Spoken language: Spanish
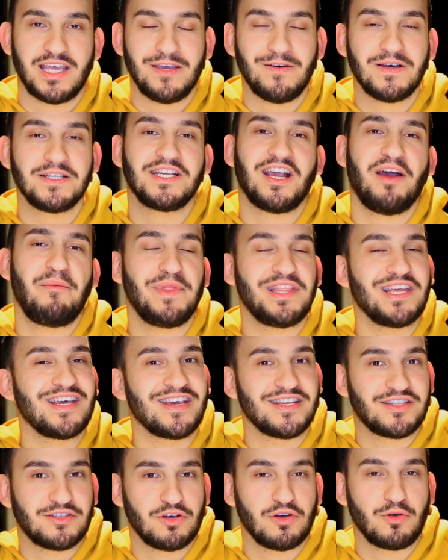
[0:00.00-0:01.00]
Y básicamente es
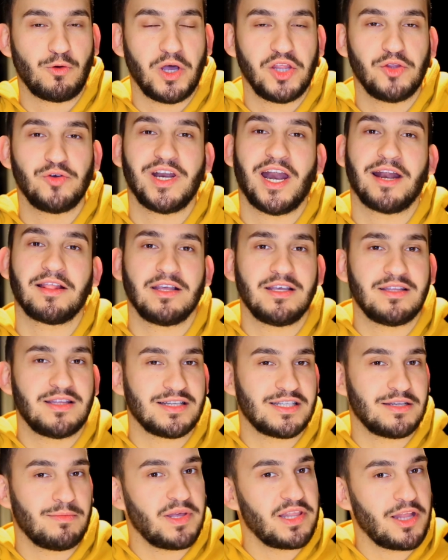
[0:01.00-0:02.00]
eso, cuando un
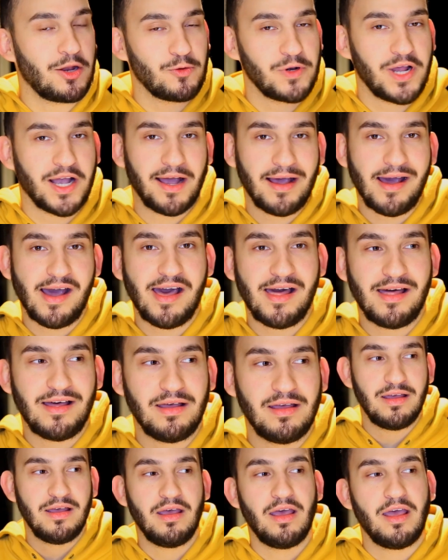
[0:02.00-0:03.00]
artista se manda alguna
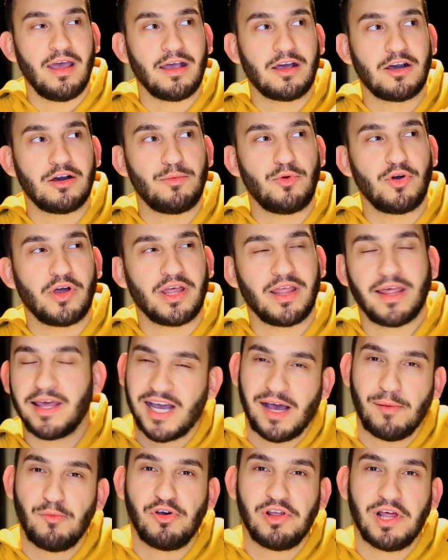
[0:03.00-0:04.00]
cagada, es como que
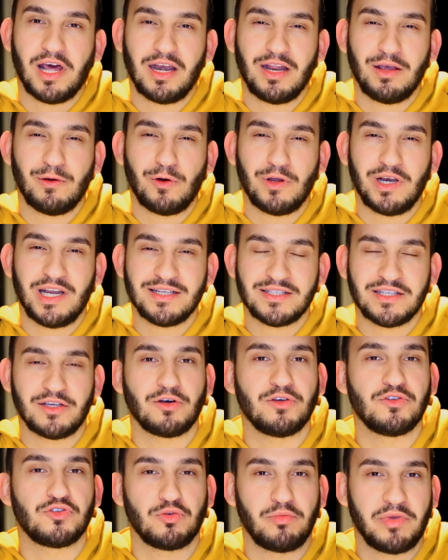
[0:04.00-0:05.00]
dejamos de darle bolas y
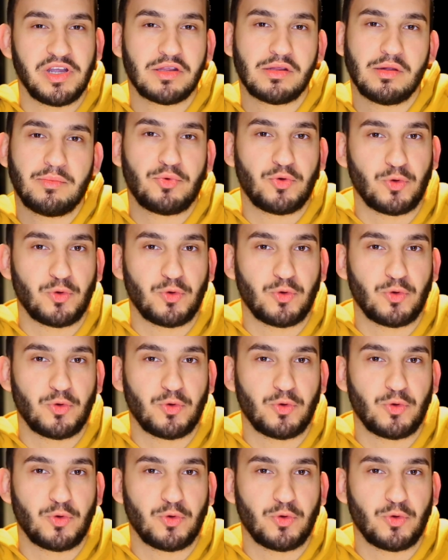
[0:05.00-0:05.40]
consumir su